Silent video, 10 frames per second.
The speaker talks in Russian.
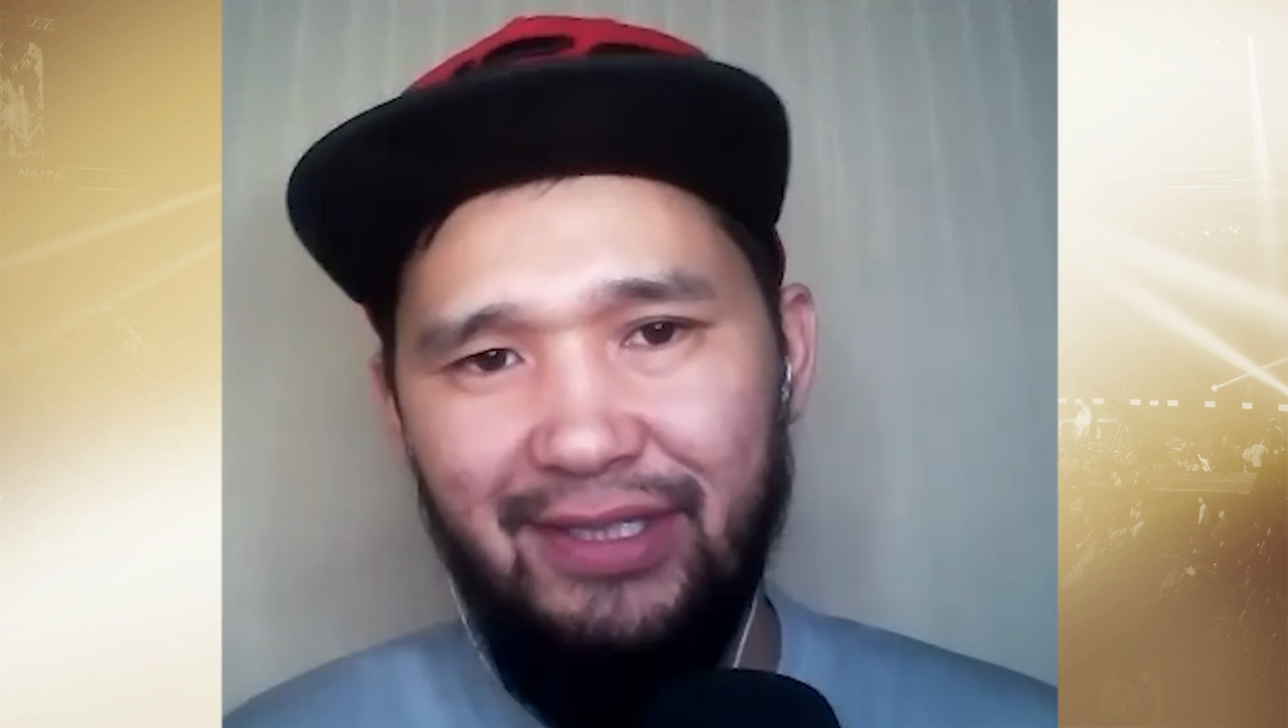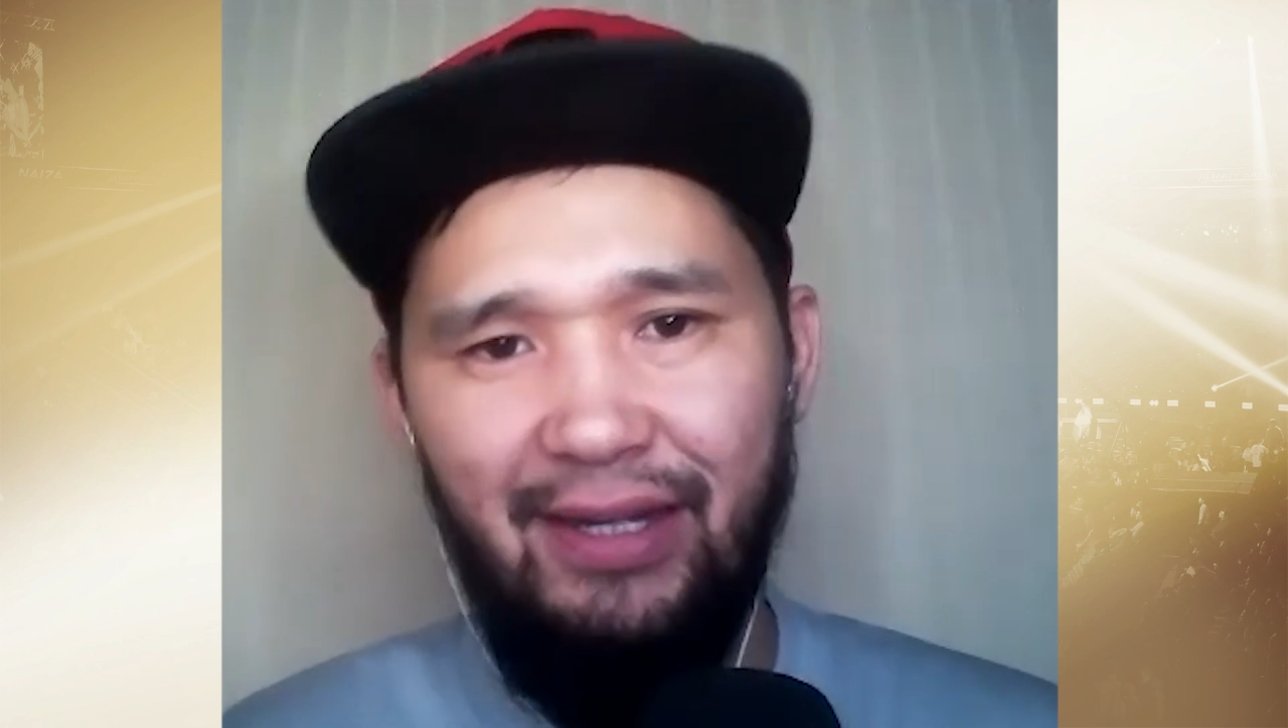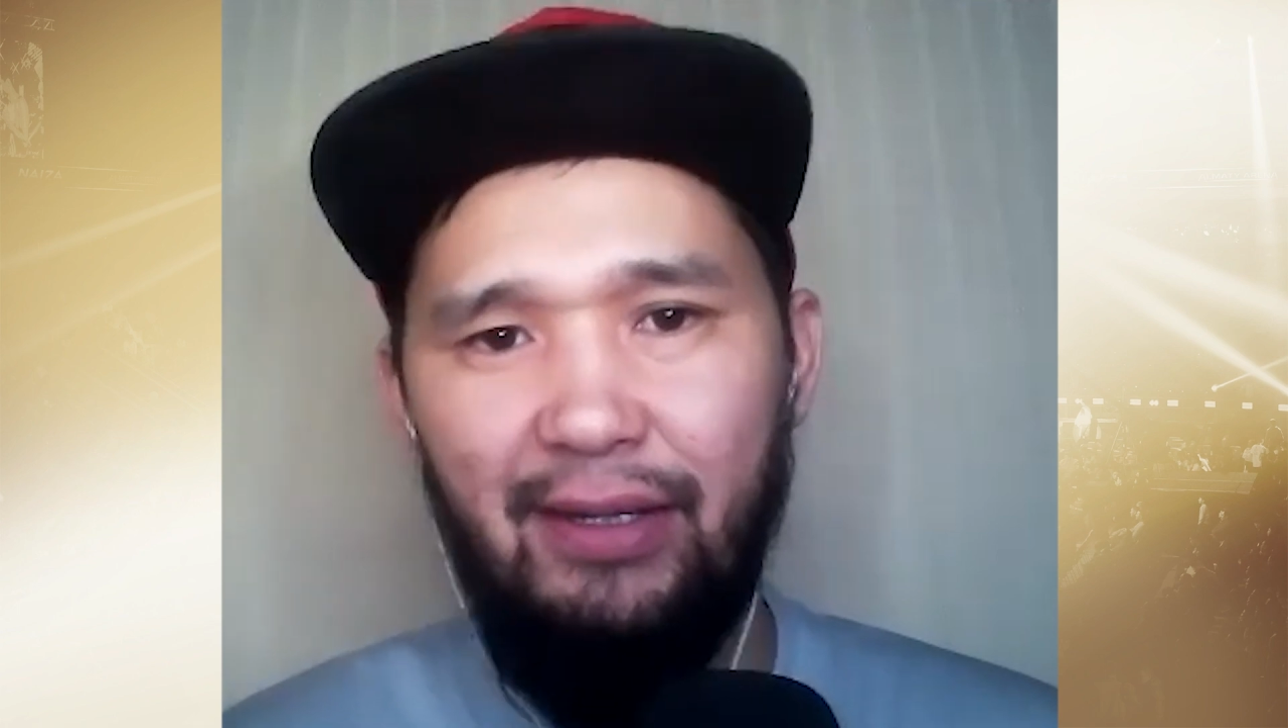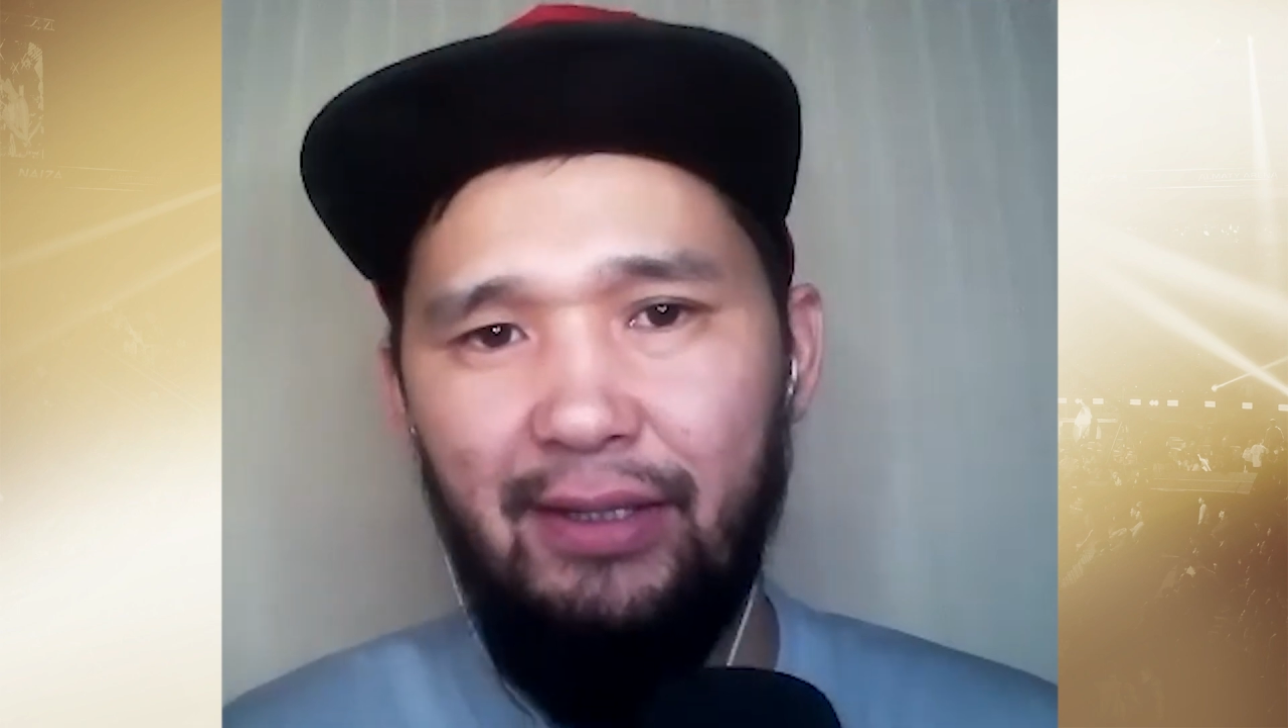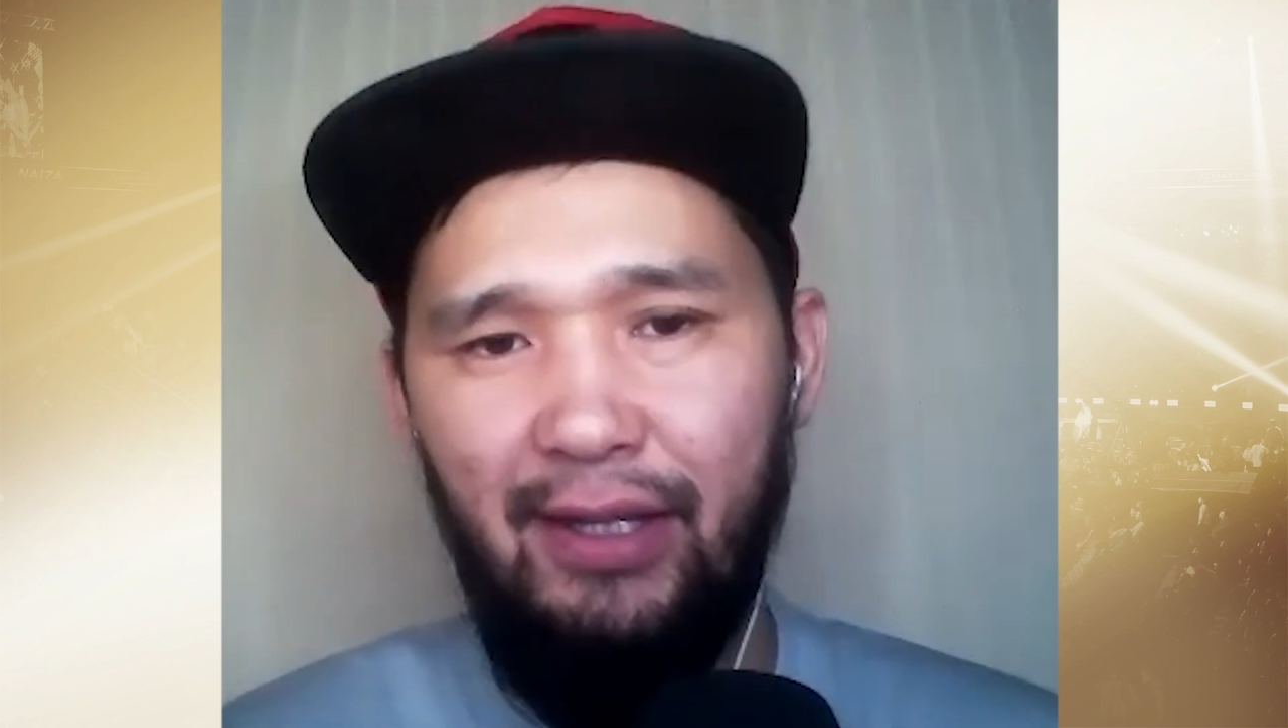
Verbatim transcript: старые